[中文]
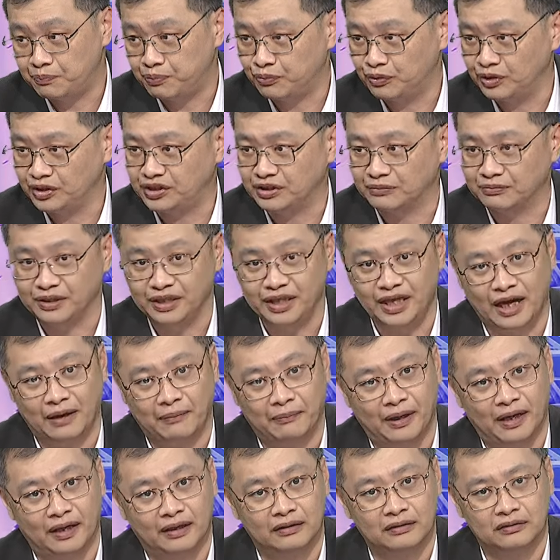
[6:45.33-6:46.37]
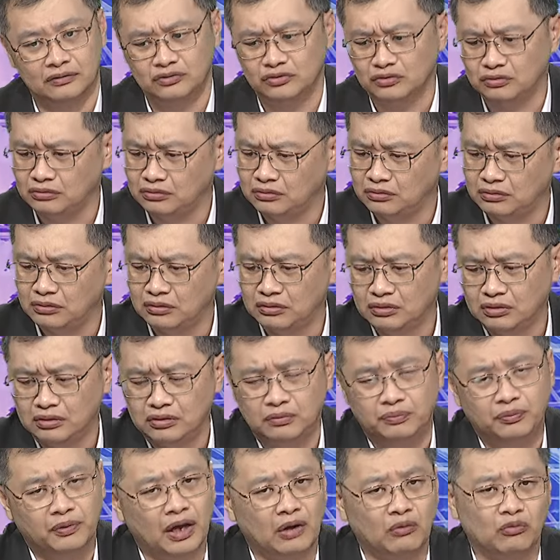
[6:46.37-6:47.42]
不会怎么样嘛？你说
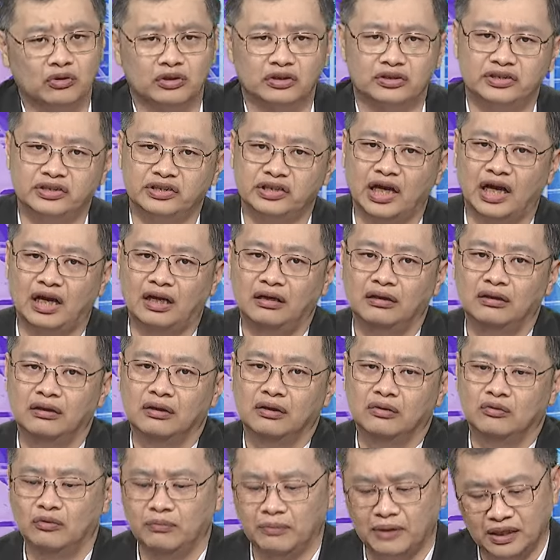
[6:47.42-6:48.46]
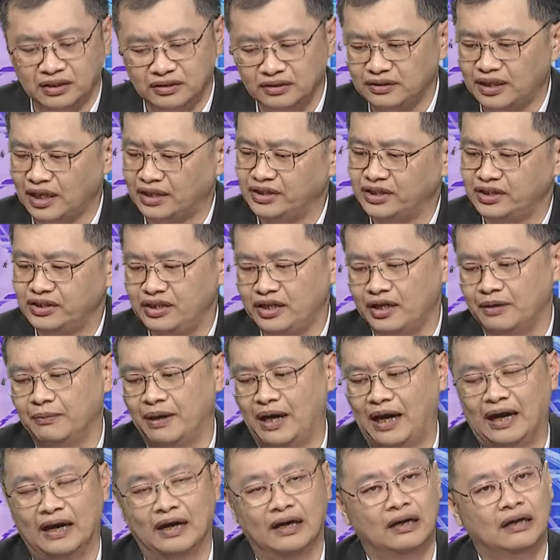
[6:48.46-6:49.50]
不关我的事啊！我买的是台积电
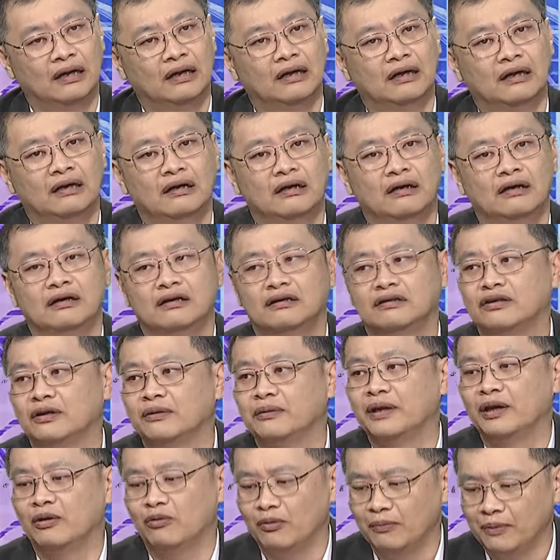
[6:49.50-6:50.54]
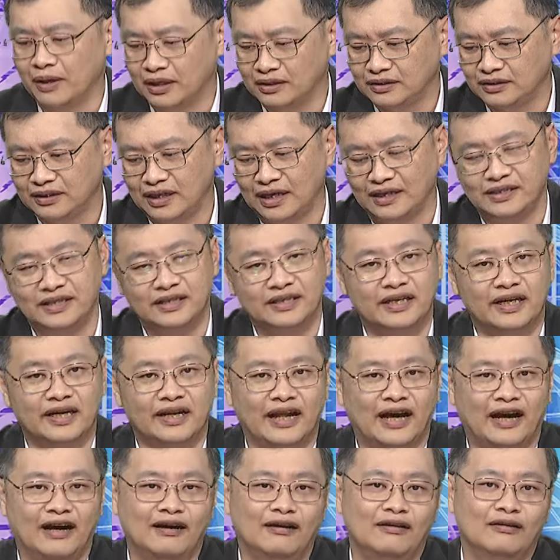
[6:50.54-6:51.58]
嘛，对不对？我买的是台积电
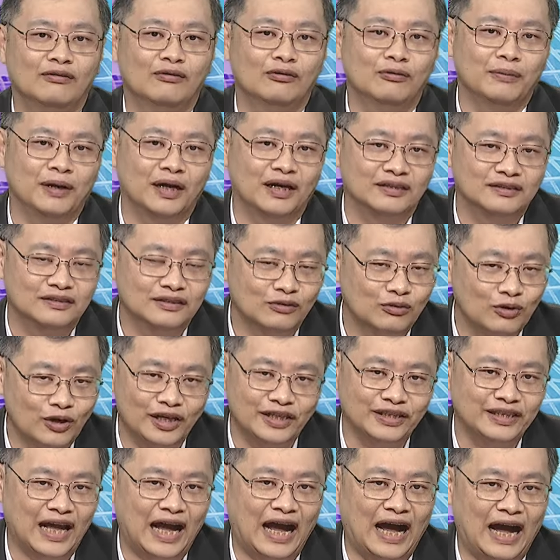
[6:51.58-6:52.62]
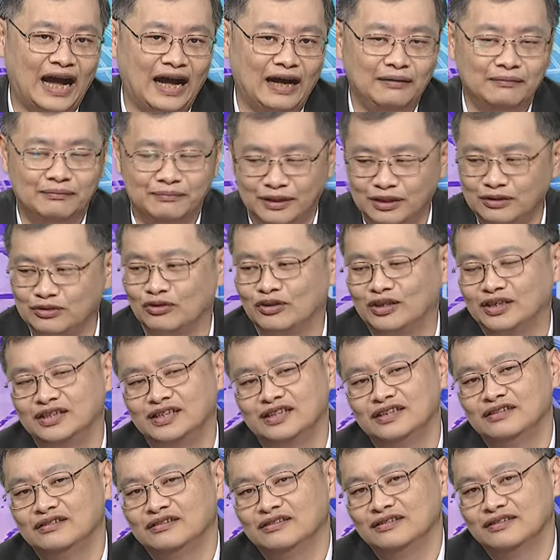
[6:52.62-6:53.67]
啊，我买的是辉达，没什么关
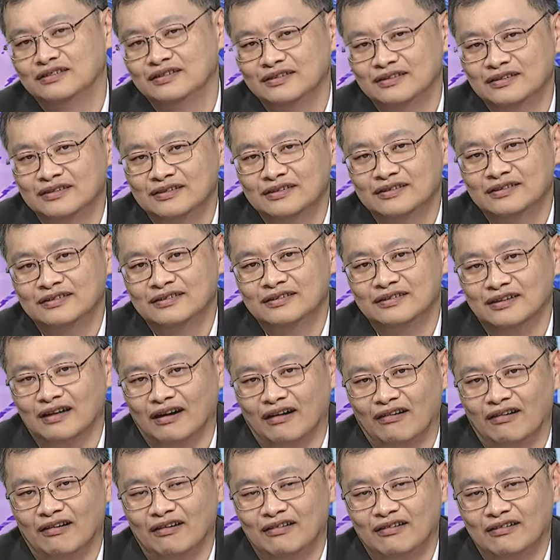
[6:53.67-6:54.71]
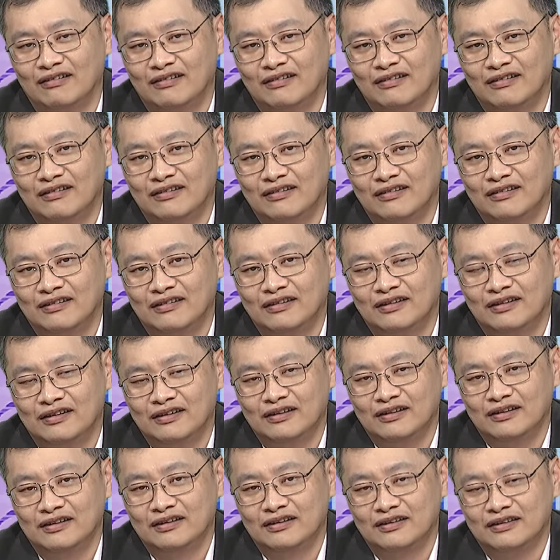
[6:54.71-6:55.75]
系。哦，
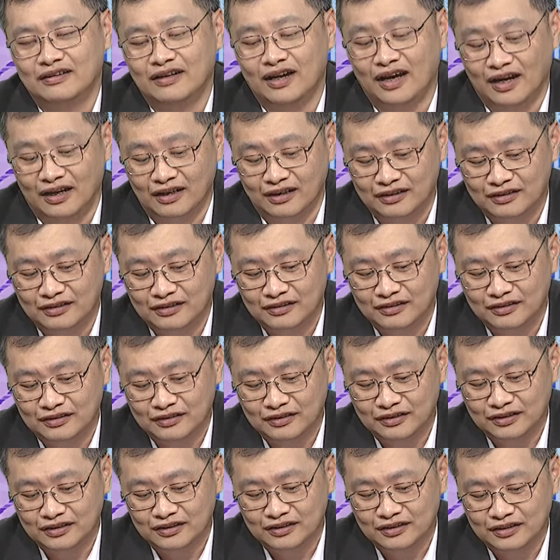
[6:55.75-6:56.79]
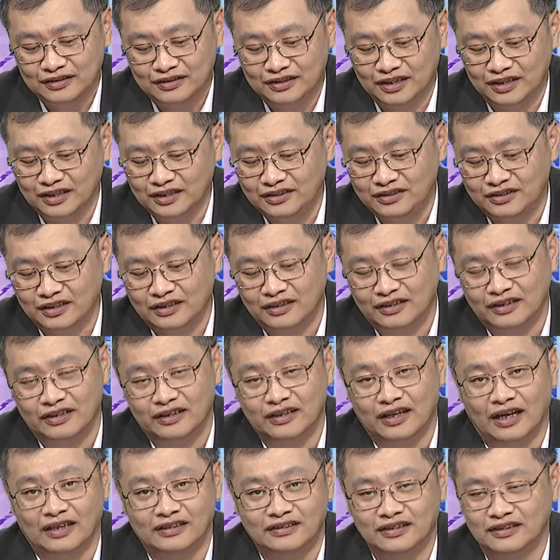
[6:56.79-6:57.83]
那这一整
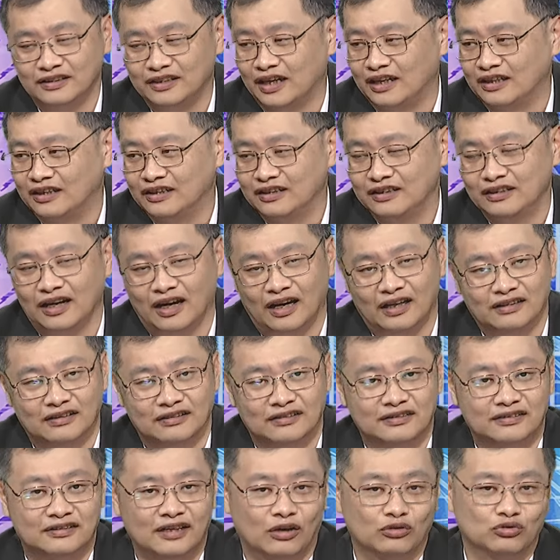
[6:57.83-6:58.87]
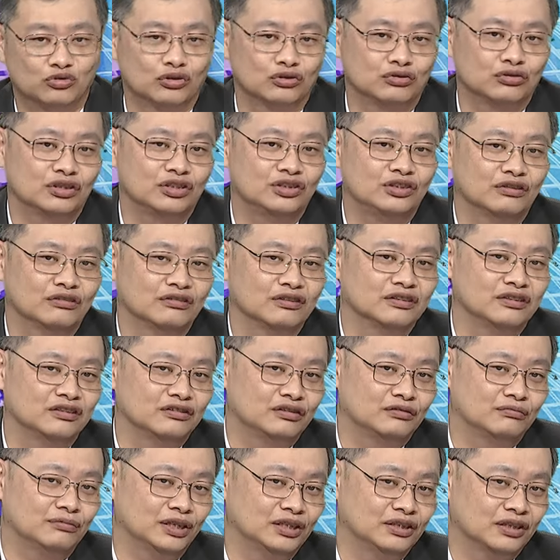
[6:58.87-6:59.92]
年来，这两年来炒作最凶的就
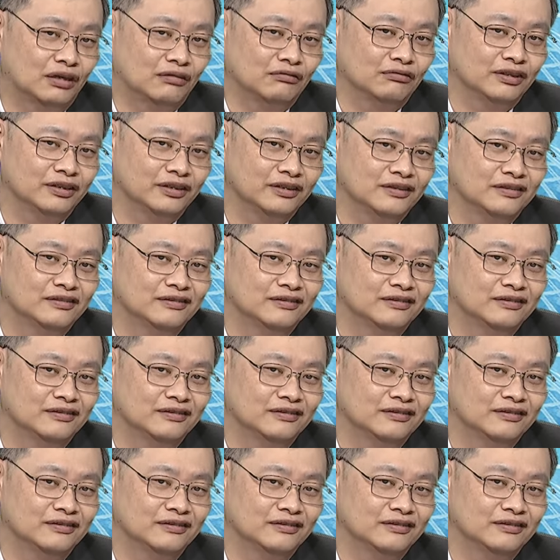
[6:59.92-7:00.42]
是美超伟，